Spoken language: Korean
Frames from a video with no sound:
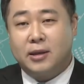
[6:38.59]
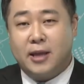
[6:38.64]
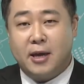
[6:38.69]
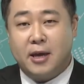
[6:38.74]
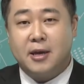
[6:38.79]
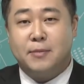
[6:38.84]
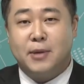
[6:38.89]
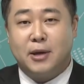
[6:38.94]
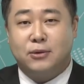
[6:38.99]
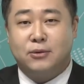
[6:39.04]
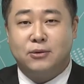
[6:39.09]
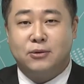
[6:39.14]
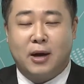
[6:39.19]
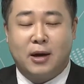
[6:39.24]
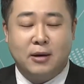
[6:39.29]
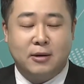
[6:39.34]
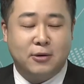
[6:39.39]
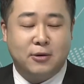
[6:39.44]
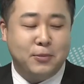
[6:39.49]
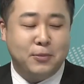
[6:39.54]
대기
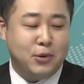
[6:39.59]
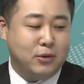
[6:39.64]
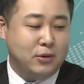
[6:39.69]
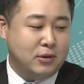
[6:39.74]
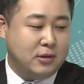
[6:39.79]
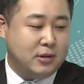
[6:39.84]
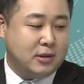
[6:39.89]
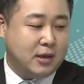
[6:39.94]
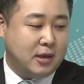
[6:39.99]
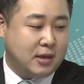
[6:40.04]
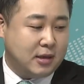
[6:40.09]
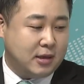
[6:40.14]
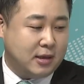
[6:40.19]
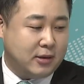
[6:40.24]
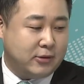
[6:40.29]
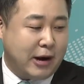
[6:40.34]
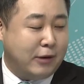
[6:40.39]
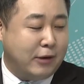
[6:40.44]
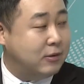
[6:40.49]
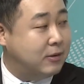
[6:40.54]
매수가. 그러면은 이제
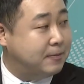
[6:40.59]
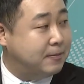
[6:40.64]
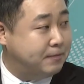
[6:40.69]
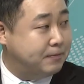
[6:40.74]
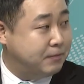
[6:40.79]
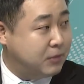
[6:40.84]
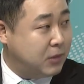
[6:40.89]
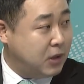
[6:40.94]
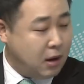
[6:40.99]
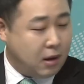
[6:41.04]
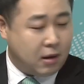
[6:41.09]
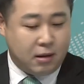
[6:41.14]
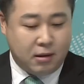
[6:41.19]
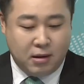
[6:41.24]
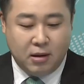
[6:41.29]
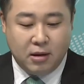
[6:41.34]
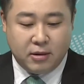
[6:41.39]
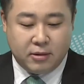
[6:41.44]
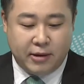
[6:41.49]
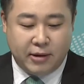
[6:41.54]
라우, 예
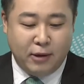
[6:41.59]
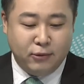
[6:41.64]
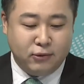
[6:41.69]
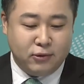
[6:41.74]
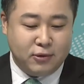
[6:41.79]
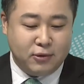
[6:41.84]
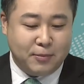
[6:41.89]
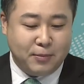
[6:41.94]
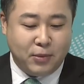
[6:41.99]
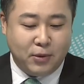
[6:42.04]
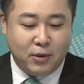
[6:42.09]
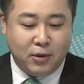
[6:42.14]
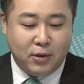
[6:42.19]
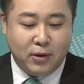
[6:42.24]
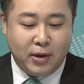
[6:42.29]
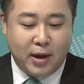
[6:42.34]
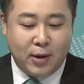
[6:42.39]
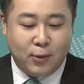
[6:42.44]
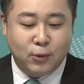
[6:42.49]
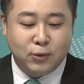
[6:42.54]
라운드
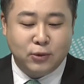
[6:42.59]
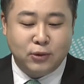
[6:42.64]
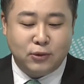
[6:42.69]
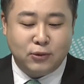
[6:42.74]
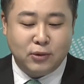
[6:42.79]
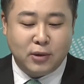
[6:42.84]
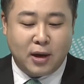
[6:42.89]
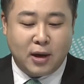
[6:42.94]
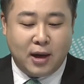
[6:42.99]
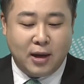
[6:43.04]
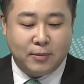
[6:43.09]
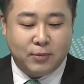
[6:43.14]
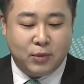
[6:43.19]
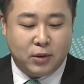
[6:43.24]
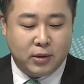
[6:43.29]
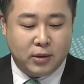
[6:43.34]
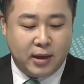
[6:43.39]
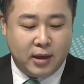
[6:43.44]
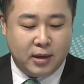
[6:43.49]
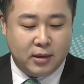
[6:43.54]
넘버에 오는 순간
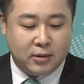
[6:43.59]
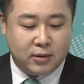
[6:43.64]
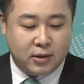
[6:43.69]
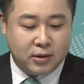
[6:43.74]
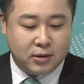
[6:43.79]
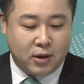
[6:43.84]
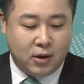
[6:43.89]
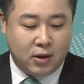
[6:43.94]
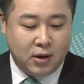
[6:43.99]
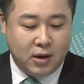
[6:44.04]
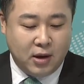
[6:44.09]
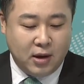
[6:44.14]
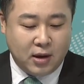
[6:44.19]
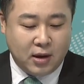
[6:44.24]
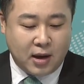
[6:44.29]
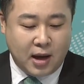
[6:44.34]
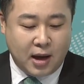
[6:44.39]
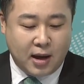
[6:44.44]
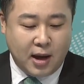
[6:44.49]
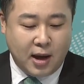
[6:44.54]
뭐 예를 들어서
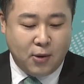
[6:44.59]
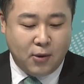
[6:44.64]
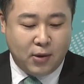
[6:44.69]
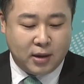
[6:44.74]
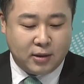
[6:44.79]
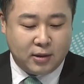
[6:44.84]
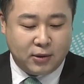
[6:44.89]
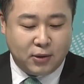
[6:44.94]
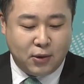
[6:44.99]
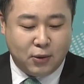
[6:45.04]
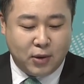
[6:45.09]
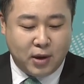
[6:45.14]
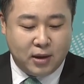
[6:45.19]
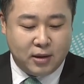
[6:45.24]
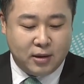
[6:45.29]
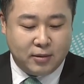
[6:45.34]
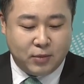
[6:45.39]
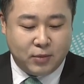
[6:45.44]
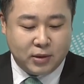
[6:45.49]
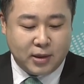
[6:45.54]
카카오 같은
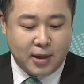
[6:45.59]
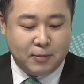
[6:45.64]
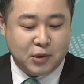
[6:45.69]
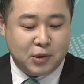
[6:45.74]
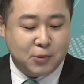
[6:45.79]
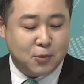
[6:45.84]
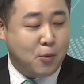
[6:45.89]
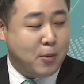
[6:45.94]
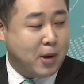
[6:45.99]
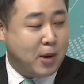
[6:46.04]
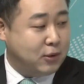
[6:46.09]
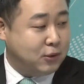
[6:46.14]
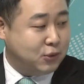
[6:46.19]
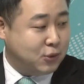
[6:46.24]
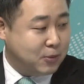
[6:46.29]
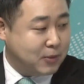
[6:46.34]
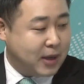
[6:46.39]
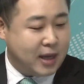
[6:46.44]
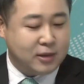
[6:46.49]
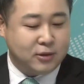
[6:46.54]
경우에는 뭐 35만 원
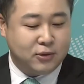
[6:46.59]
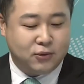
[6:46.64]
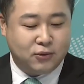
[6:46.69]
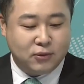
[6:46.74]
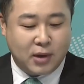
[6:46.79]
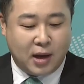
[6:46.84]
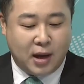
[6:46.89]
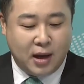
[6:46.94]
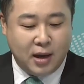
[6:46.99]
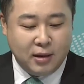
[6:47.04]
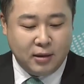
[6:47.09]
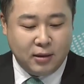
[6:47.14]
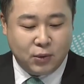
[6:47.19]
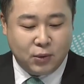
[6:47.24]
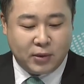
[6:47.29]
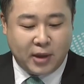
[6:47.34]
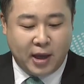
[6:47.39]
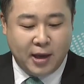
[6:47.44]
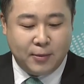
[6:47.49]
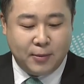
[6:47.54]
좀 깨는 음. 순간
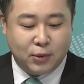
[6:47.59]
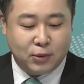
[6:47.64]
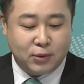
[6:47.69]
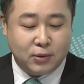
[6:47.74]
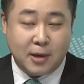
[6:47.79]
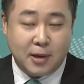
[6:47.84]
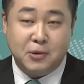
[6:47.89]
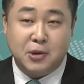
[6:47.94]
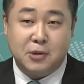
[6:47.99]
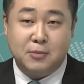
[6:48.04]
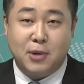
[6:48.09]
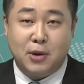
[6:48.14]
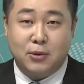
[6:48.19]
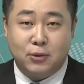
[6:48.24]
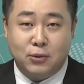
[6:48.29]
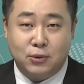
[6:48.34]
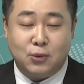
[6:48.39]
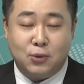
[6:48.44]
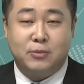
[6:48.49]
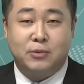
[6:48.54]
또 네이버도 30만
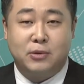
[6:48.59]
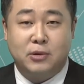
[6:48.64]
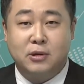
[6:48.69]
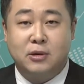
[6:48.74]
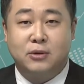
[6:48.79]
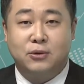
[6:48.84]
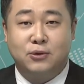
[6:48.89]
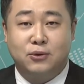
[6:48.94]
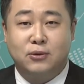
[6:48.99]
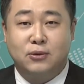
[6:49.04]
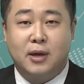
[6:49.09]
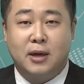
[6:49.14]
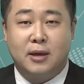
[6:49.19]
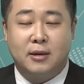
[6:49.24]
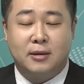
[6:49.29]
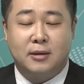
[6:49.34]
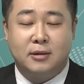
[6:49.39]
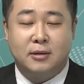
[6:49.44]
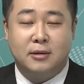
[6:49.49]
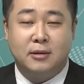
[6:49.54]
원 조금 흔드는
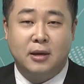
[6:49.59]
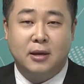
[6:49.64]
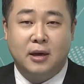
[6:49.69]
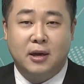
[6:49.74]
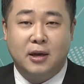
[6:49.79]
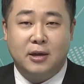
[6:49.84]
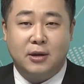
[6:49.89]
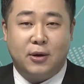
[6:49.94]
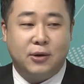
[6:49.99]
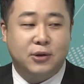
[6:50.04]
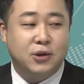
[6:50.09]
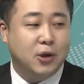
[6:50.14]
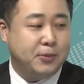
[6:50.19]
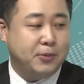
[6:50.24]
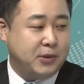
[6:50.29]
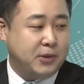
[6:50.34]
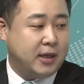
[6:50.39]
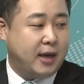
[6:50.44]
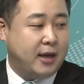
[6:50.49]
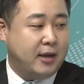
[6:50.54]
순간에는
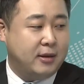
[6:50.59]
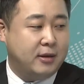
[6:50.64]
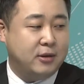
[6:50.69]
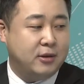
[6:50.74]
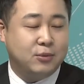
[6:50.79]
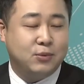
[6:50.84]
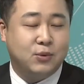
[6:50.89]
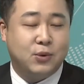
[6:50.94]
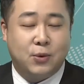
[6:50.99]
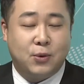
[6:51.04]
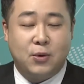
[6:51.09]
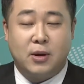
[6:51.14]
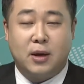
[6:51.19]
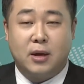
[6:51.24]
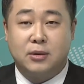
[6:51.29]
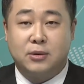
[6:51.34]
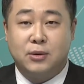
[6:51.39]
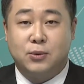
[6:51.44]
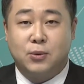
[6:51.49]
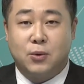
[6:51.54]
여지없이 개인들이 좀 들어올
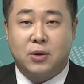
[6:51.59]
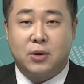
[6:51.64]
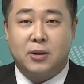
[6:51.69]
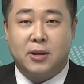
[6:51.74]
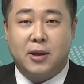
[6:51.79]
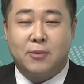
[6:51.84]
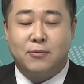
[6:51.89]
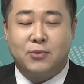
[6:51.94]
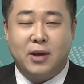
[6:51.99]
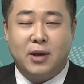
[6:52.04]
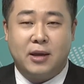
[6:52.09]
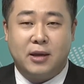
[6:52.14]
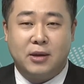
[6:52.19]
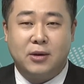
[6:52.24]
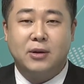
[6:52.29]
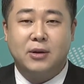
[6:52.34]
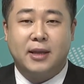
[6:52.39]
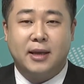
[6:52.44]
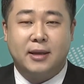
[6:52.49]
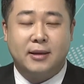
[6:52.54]
가능성이 높기 때문에
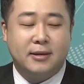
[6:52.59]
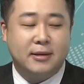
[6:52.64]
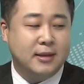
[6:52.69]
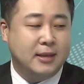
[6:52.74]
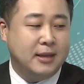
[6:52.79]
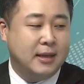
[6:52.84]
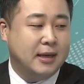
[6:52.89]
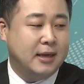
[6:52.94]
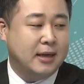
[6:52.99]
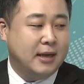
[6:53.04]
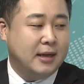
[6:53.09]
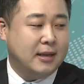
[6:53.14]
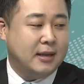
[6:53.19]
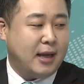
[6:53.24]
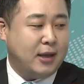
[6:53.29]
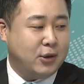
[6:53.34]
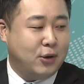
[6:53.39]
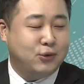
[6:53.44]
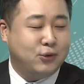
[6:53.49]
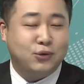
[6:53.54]
이럴 때는
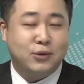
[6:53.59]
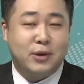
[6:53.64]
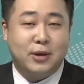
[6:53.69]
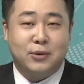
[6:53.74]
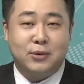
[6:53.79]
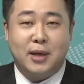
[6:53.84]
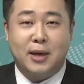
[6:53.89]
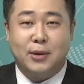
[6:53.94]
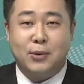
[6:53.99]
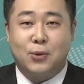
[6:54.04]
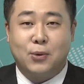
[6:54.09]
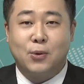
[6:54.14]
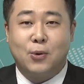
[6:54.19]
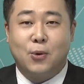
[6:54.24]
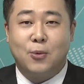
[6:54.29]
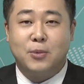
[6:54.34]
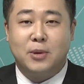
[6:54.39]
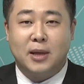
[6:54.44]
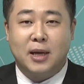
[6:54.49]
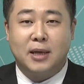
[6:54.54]
단 열줄에도 사놓고
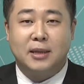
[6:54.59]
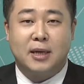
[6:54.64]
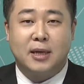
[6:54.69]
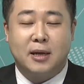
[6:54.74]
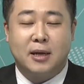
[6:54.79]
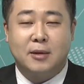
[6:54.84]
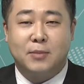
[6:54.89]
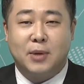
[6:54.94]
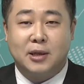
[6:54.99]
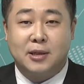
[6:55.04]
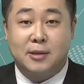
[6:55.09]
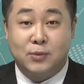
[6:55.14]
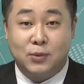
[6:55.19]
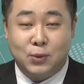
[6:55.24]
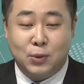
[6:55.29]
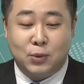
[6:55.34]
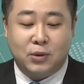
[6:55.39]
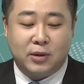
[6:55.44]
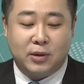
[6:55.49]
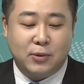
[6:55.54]
고민하자라는 말씀을
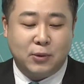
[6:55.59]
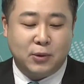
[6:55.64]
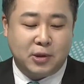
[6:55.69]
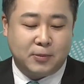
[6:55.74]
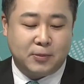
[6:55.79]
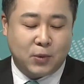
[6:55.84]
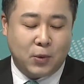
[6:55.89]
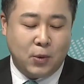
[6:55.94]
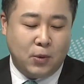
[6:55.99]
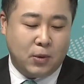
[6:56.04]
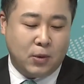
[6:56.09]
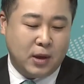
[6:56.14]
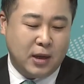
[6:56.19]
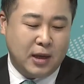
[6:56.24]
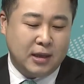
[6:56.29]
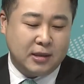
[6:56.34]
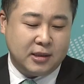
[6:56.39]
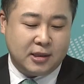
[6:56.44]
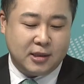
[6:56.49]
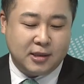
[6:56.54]
또 드리고 싶고
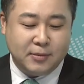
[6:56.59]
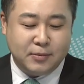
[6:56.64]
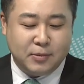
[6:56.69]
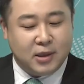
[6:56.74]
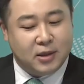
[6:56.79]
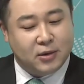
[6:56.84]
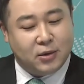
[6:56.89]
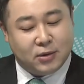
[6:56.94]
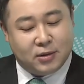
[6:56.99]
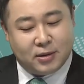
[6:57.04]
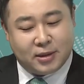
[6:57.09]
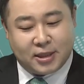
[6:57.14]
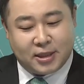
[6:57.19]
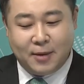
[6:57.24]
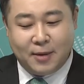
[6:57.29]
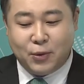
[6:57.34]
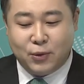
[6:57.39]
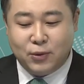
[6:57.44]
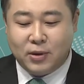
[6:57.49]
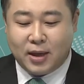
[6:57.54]
음. 지금 이것
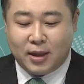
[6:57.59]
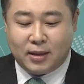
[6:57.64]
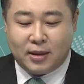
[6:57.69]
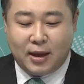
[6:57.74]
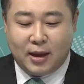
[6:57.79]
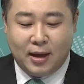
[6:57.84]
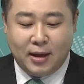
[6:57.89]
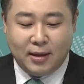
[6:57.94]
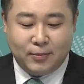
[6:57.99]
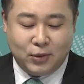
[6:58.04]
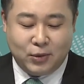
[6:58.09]
잘 모르겠다.